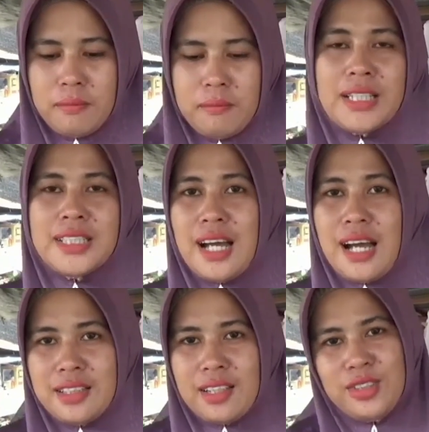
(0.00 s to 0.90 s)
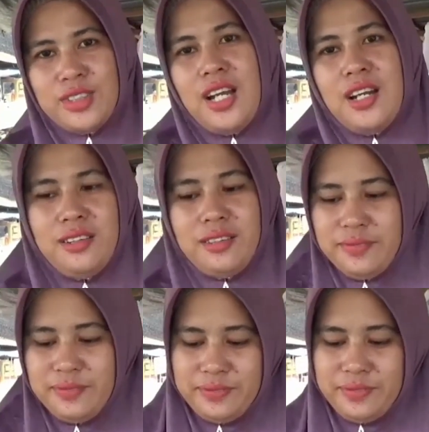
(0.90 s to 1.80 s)
masak terus kan
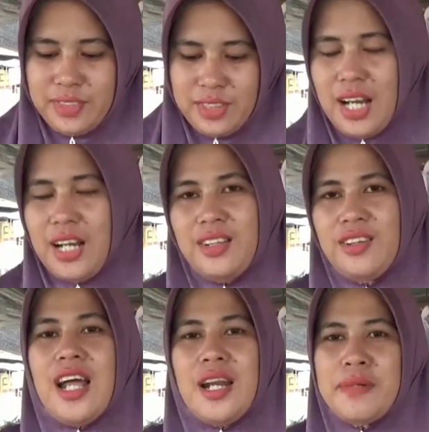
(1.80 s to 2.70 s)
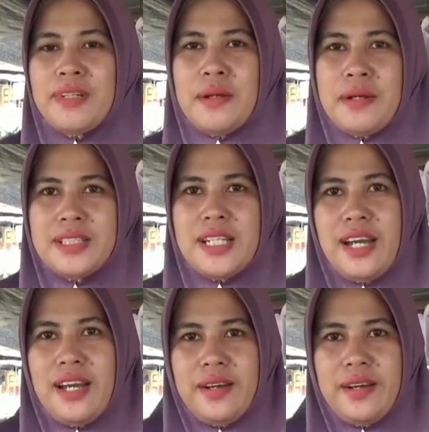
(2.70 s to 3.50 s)
Nah, gitulah saya.